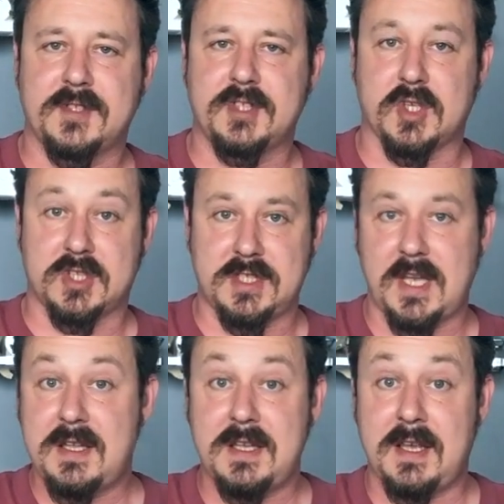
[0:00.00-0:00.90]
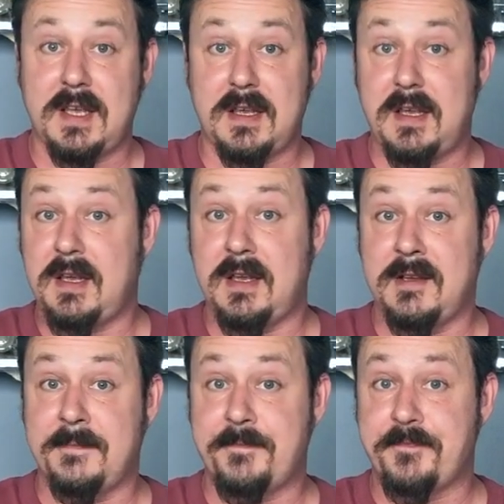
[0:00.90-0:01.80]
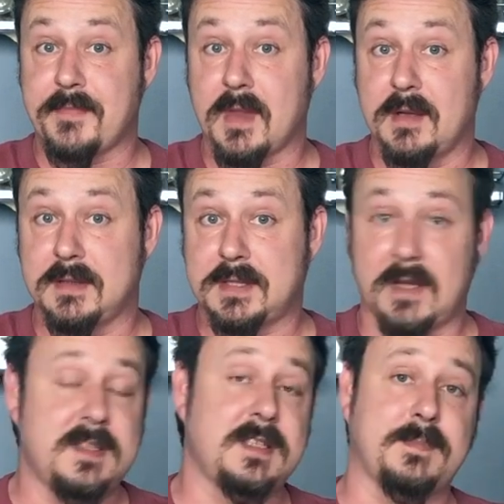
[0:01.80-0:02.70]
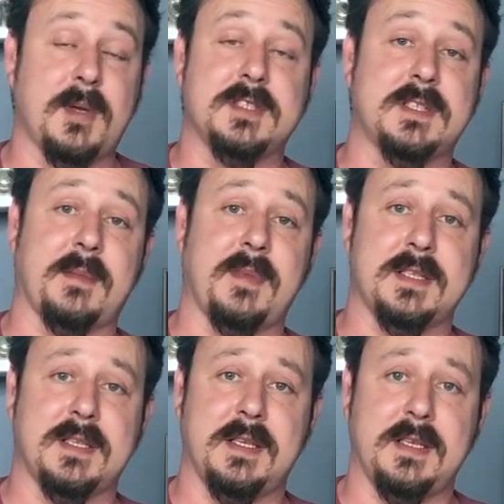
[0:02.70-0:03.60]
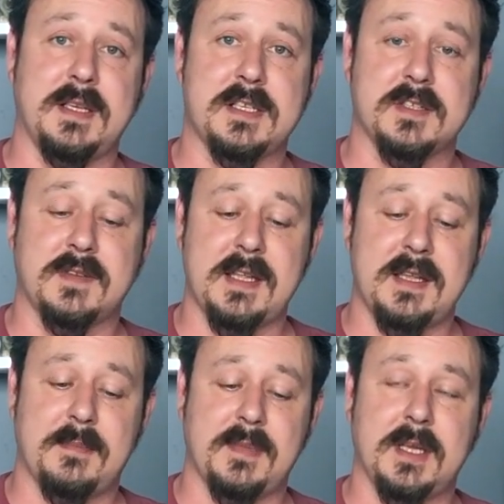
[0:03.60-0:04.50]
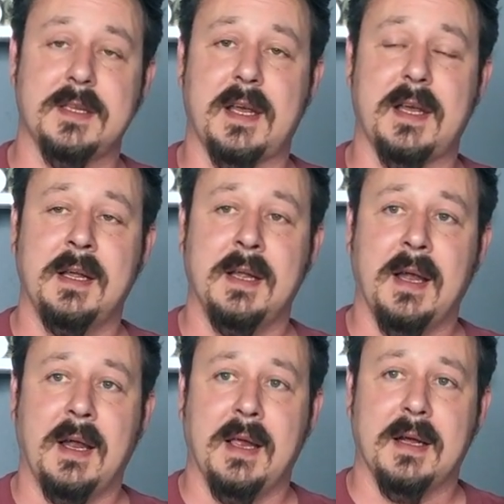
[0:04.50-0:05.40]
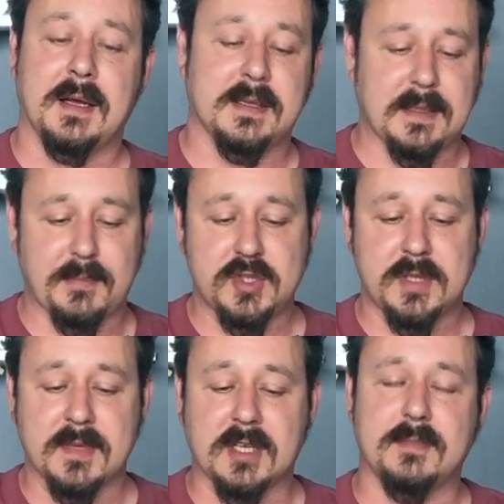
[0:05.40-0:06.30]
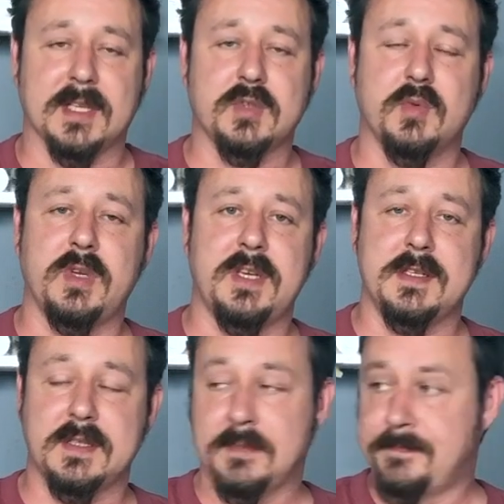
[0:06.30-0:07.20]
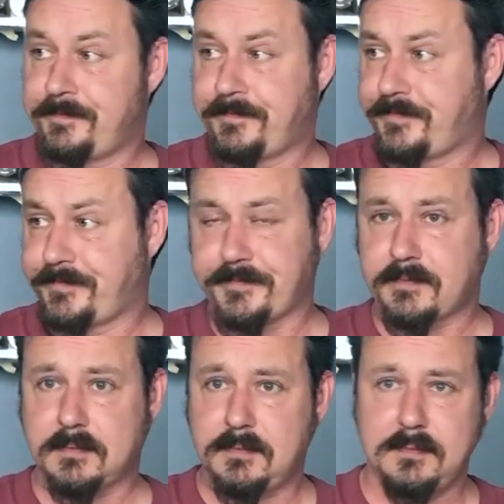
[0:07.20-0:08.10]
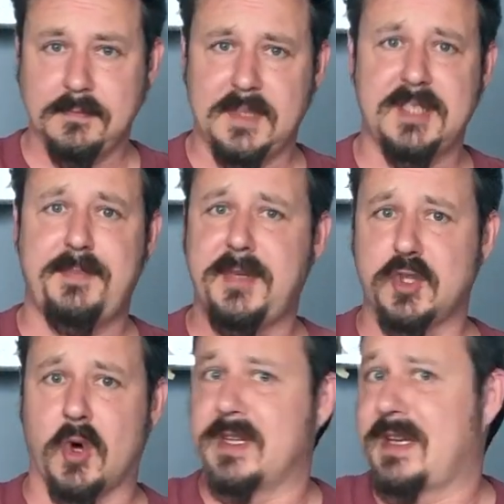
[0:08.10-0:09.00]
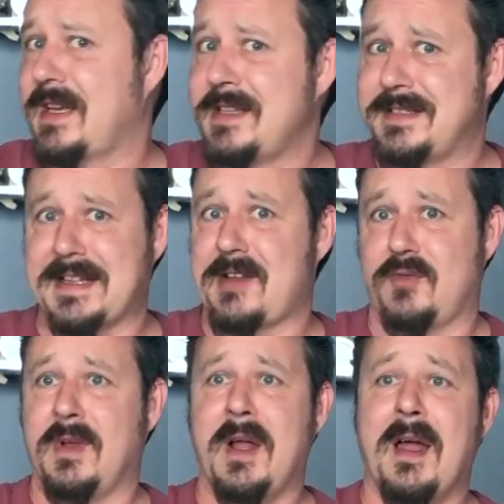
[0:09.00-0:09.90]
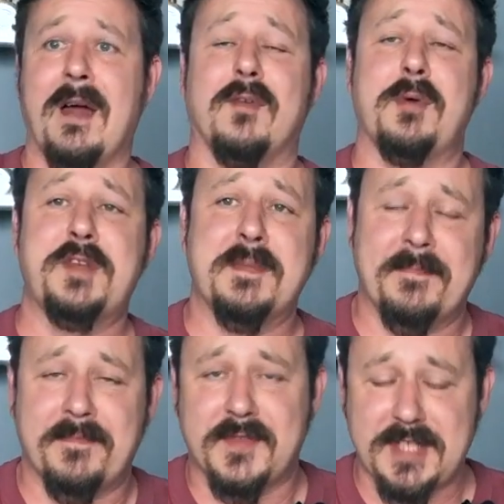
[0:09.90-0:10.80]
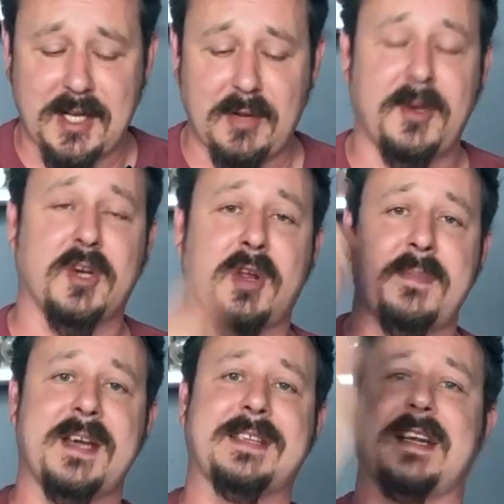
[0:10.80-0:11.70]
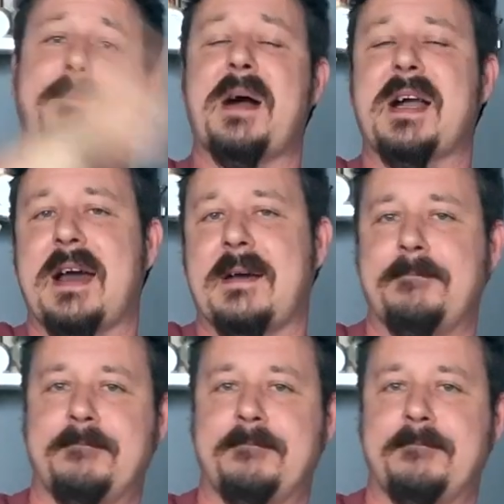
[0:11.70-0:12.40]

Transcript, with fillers: соцсети и стать спонсорами, если есть желание мне на, э, допустим, колбасу из, из бизона, я не знаю. В общем, всех люблю, кроме некоторых. Пока!